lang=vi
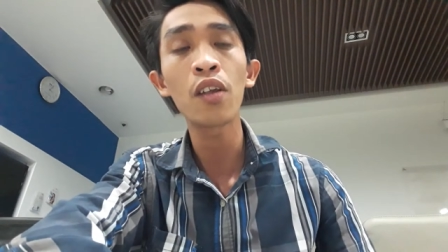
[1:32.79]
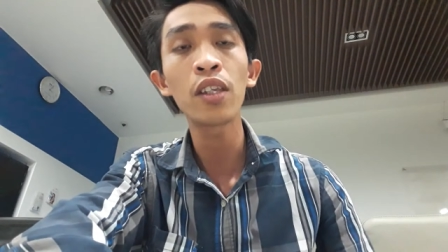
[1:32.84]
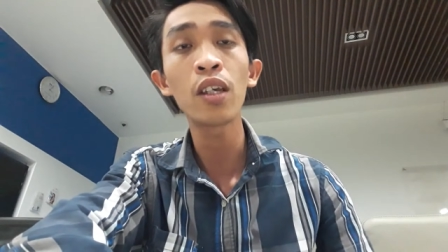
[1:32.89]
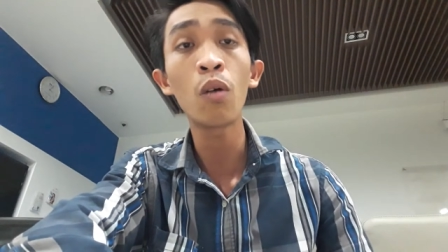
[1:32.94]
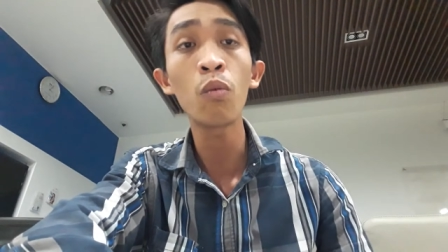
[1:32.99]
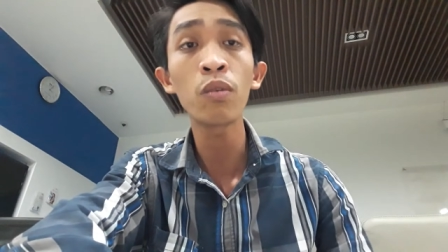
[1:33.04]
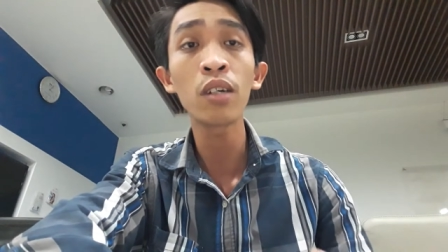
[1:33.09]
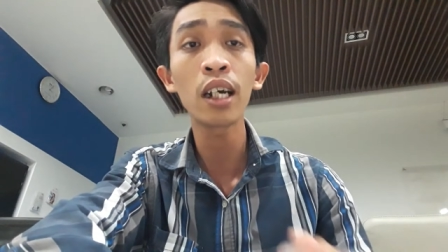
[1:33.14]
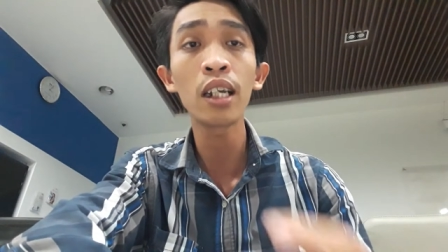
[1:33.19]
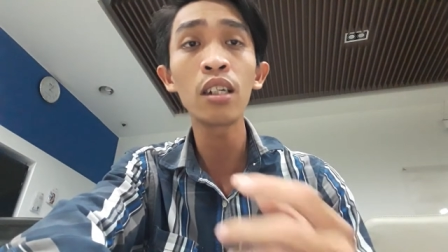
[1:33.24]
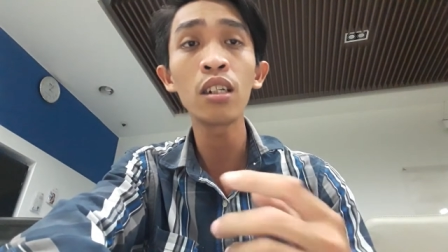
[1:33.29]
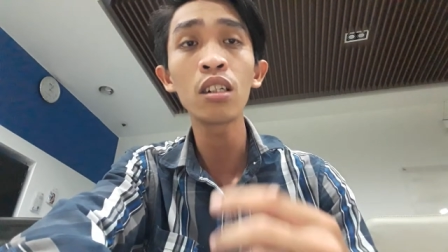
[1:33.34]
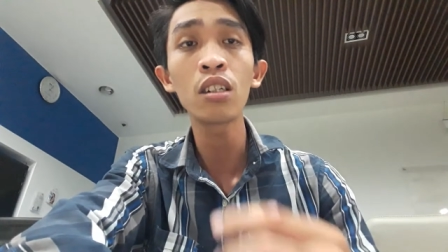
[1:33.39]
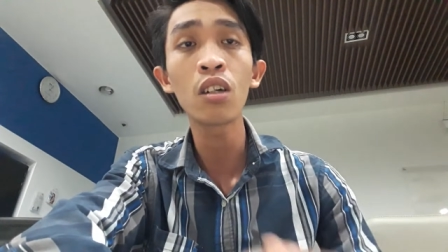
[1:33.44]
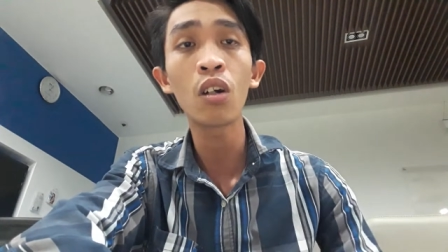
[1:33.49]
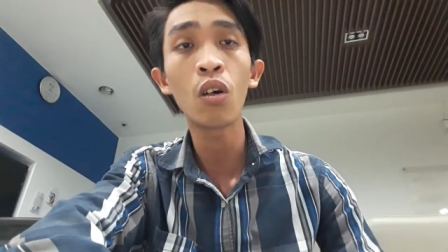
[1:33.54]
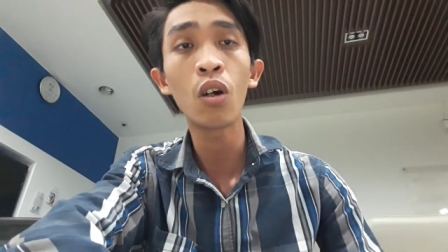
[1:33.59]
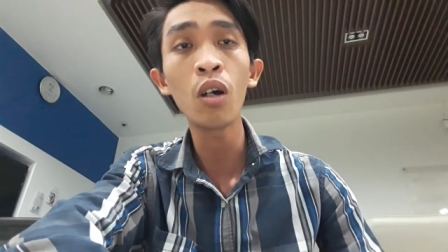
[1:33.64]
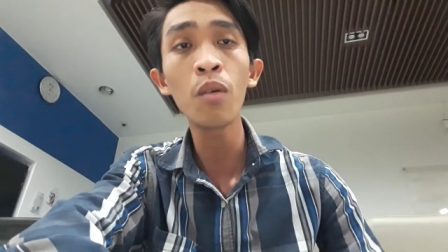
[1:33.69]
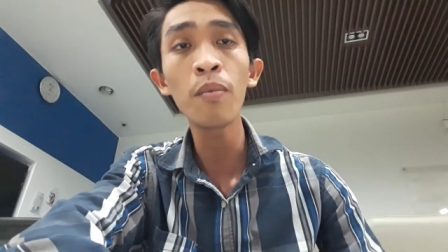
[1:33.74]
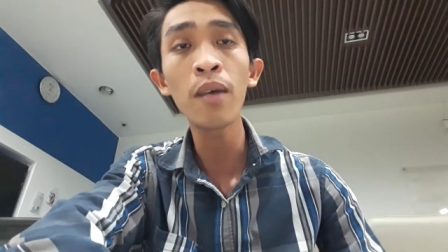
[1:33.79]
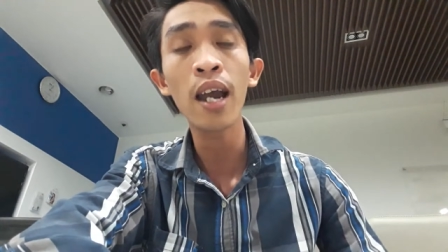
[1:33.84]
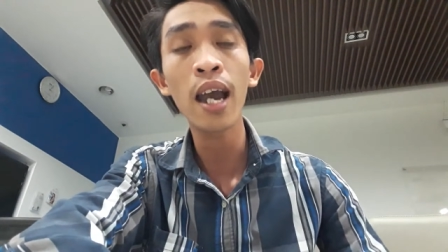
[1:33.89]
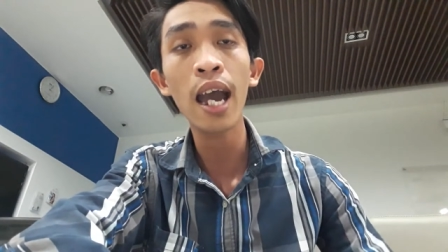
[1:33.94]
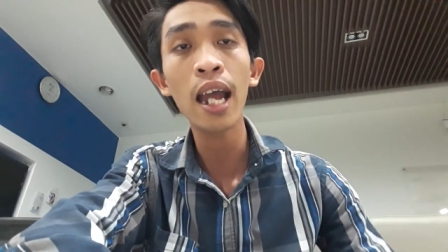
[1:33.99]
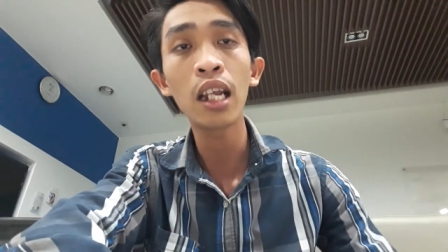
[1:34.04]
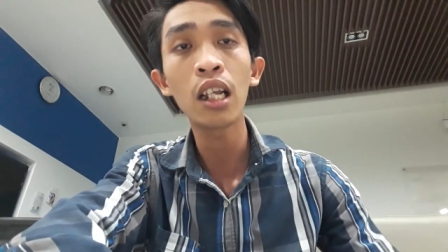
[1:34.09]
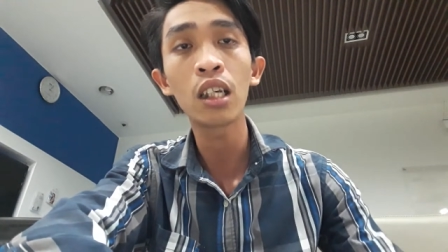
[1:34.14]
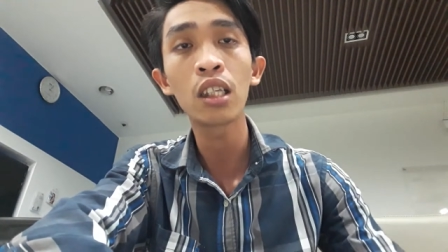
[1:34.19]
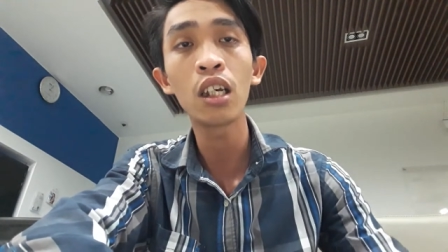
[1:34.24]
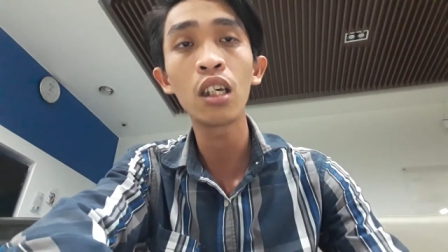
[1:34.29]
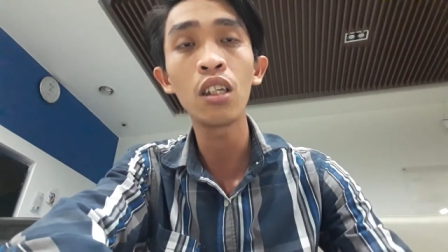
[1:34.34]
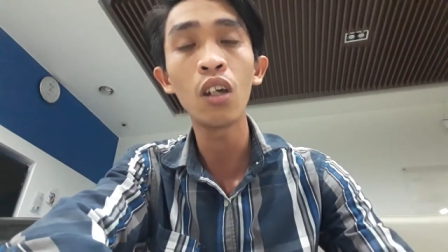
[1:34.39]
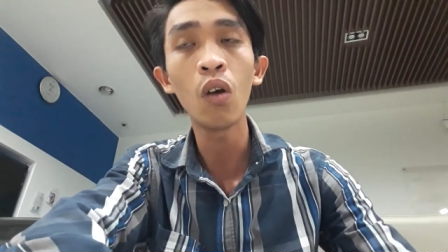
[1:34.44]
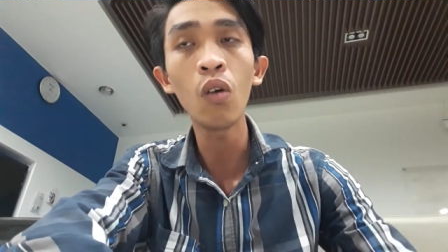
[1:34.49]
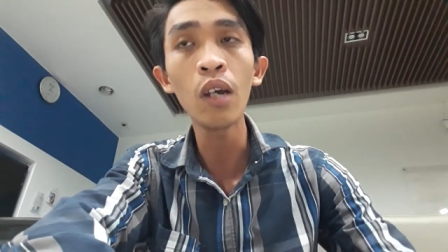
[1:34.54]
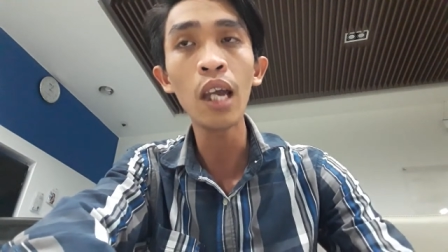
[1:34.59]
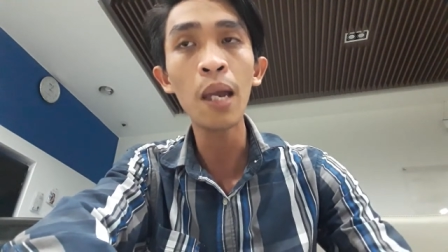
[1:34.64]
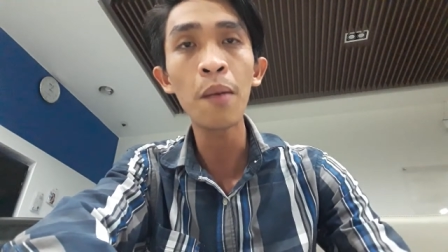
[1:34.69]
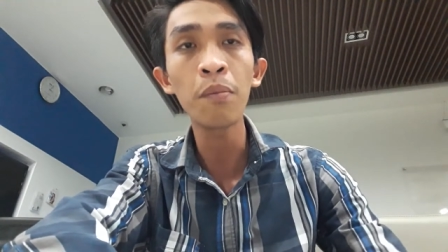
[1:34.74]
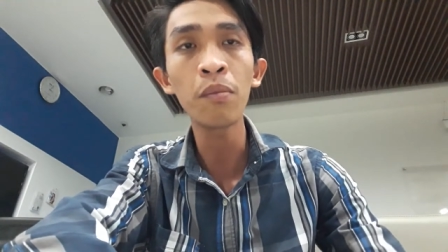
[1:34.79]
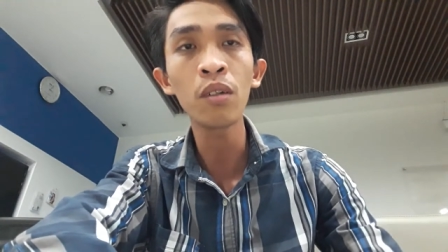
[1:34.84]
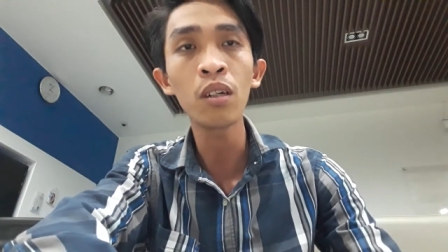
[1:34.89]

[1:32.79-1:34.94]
trong kinh của mà anh lực sư vũ em